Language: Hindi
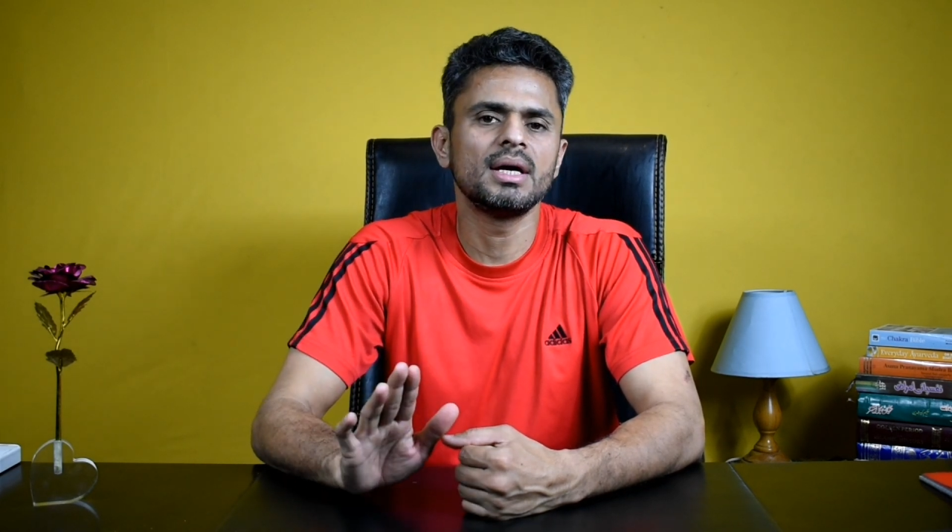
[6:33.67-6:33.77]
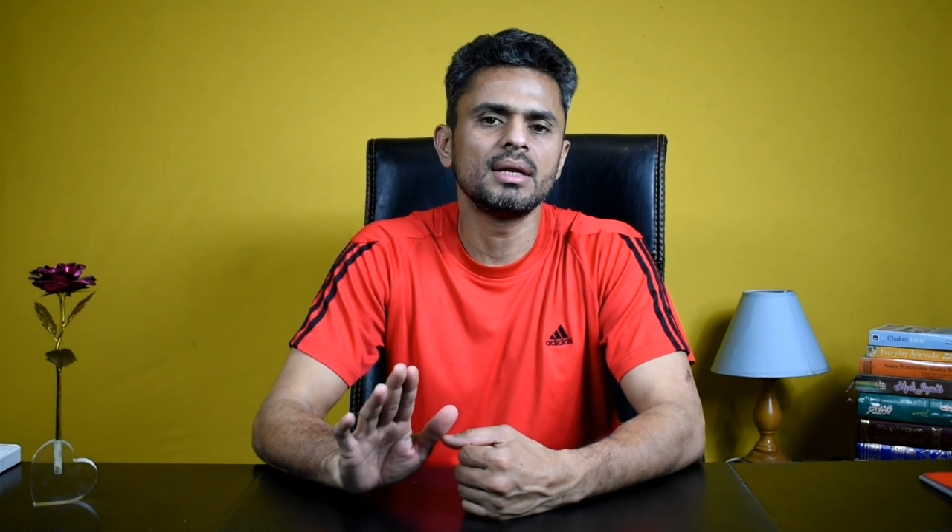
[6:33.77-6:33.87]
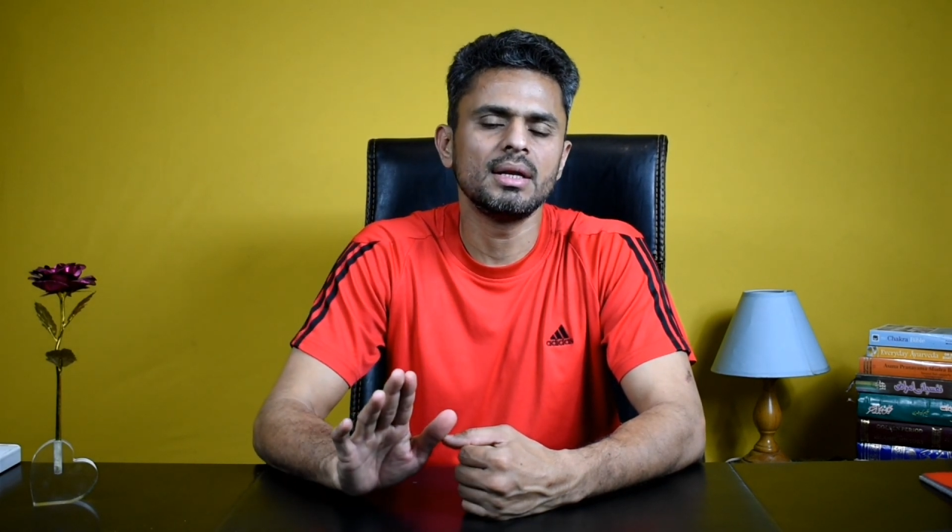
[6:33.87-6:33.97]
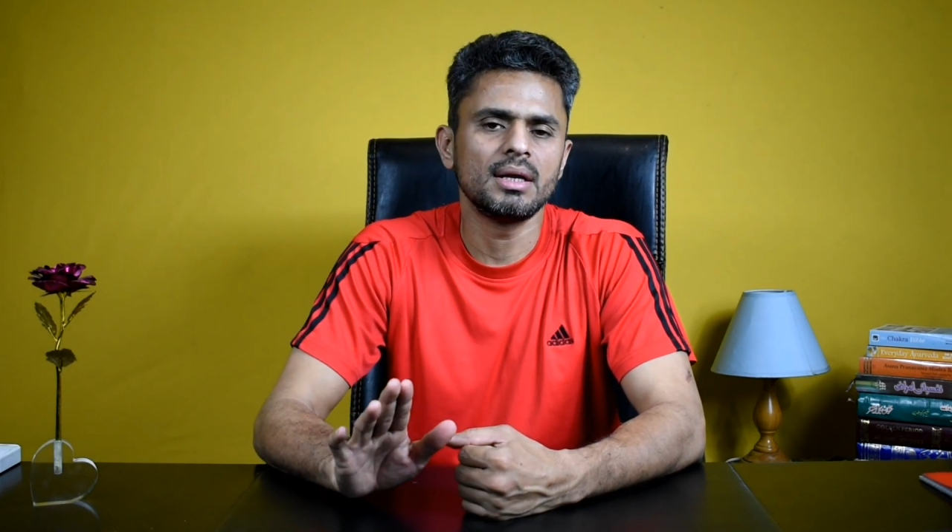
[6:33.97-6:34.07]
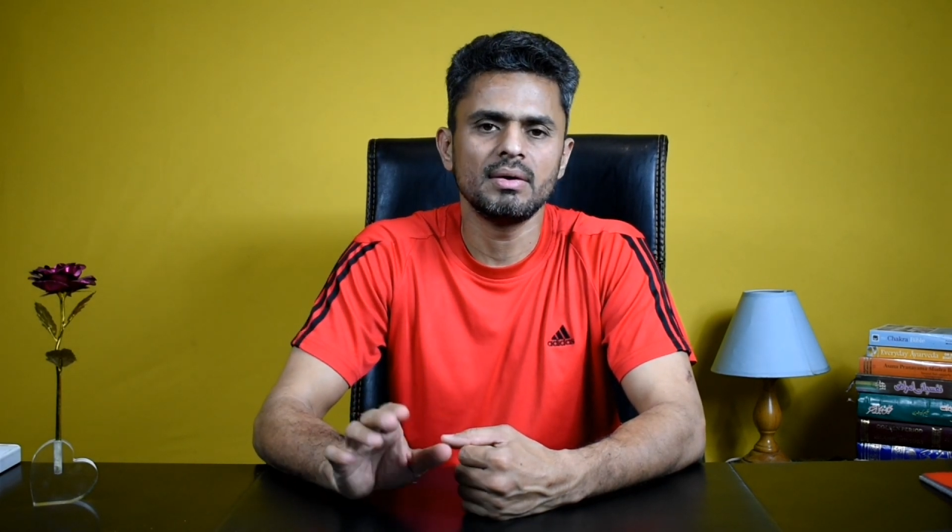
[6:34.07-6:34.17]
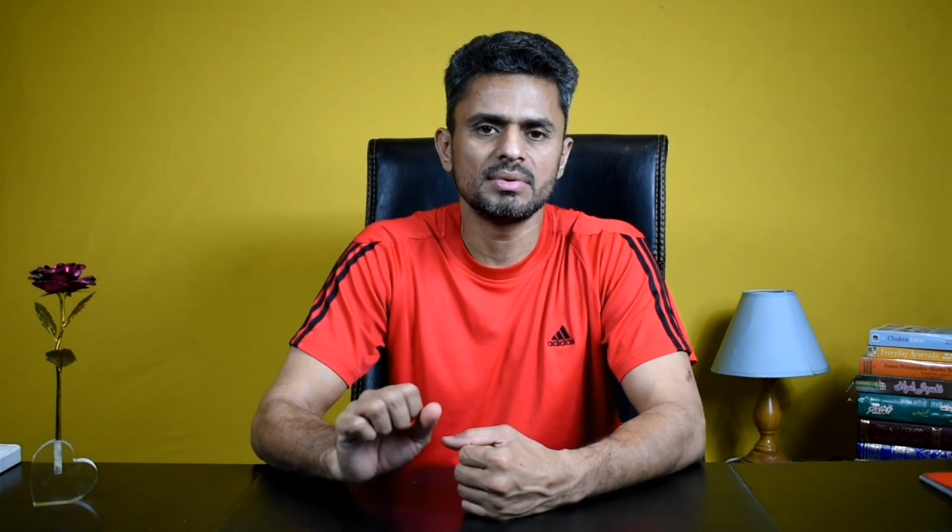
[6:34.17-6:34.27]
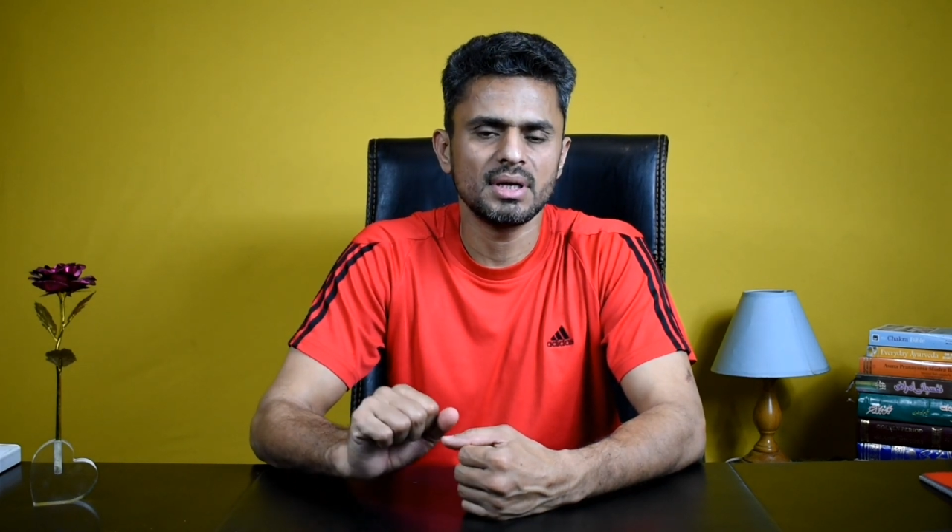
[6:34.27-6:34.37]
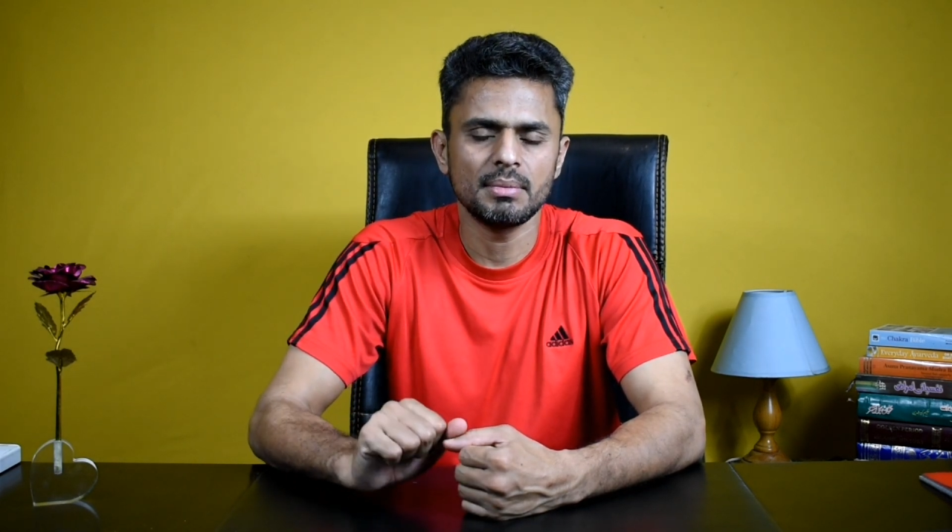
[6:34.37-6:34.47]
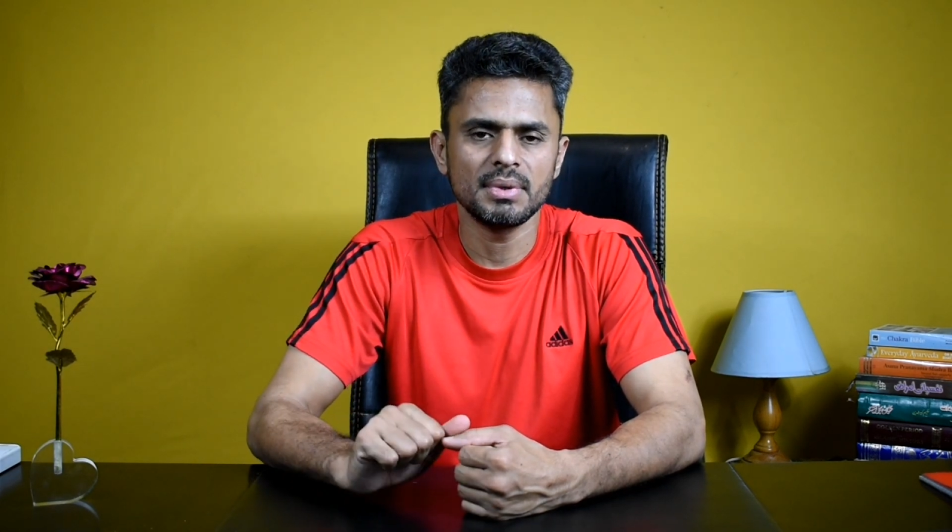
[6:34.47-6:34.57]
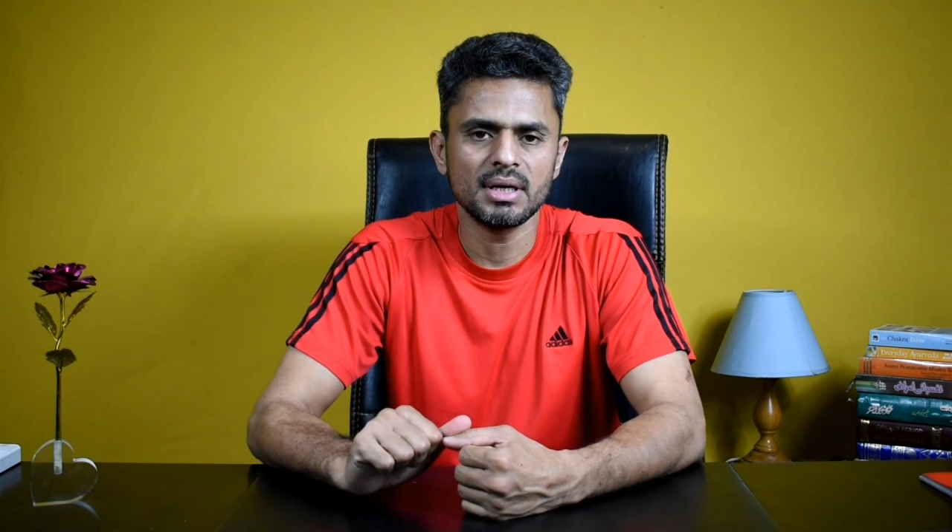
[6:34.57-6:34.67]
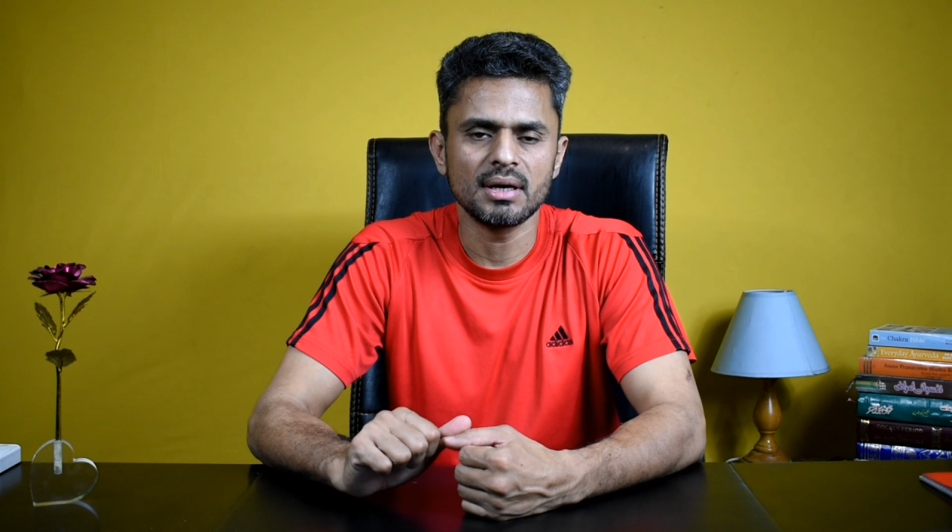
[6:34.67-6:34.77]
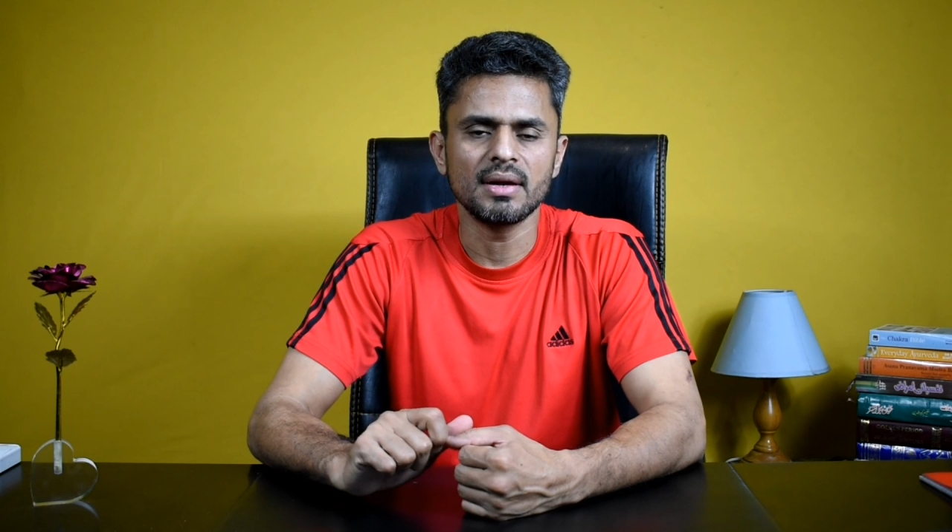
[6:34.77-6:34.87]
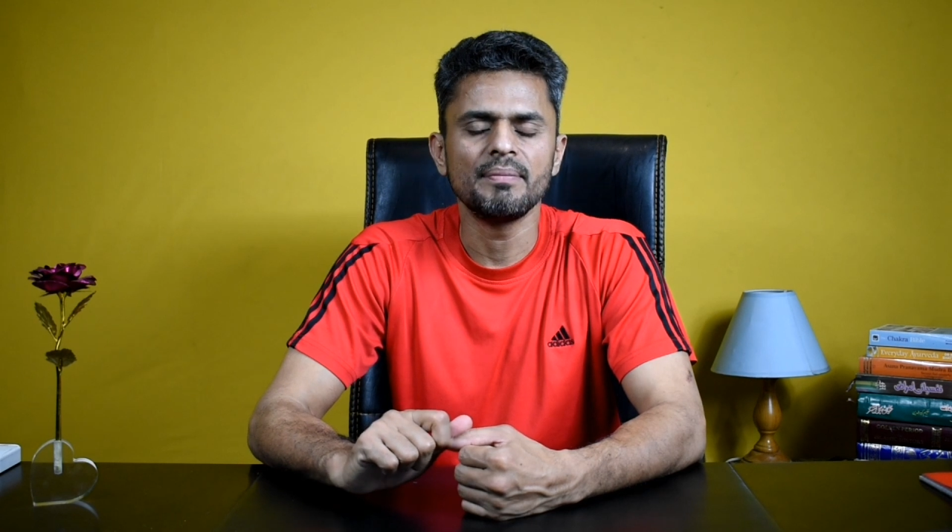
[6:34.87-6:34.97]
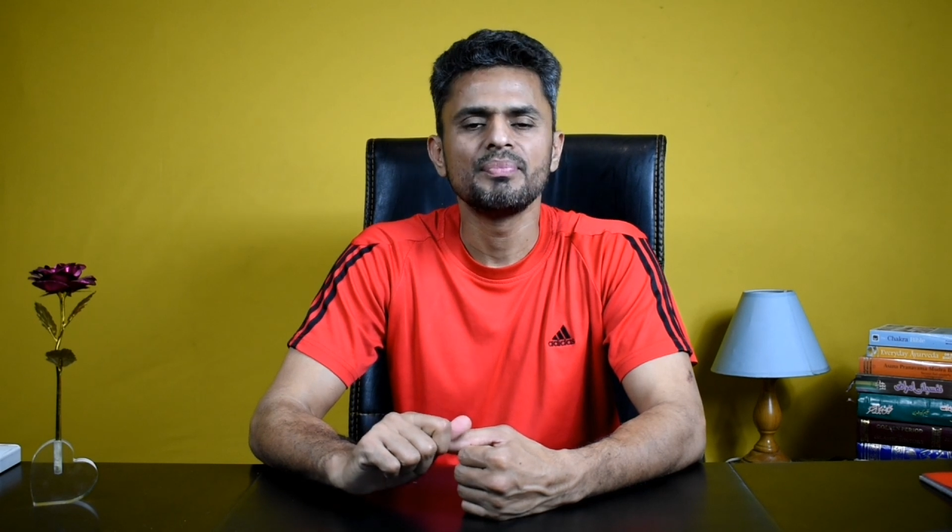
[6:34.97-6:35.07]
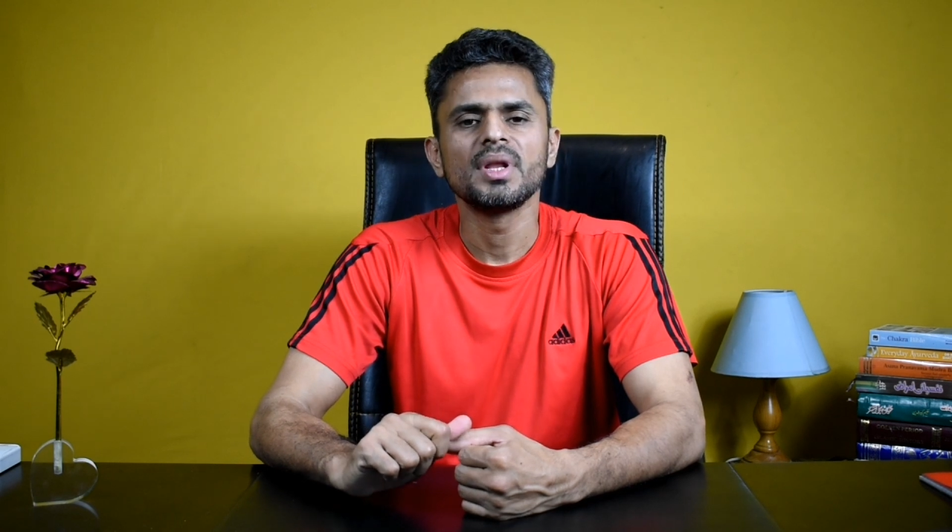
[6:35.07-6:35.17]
दाने निकले उसे आपने करना